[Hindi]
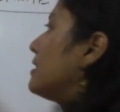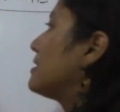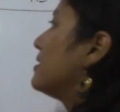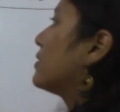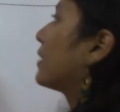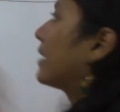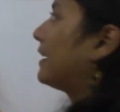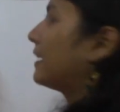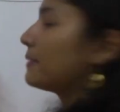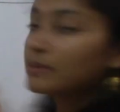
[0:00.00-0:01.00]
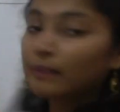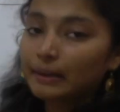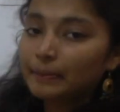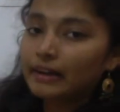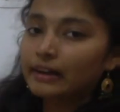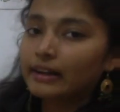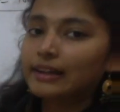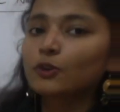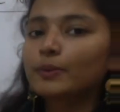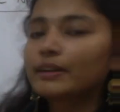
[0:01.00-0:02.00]
सी को अगर एन टाइम्स मल्टीप्लाई करेंगे
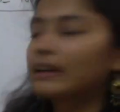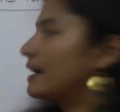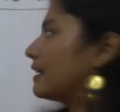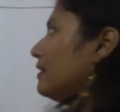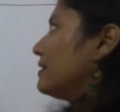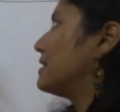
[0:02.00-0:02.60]
तो भी क्या आएगा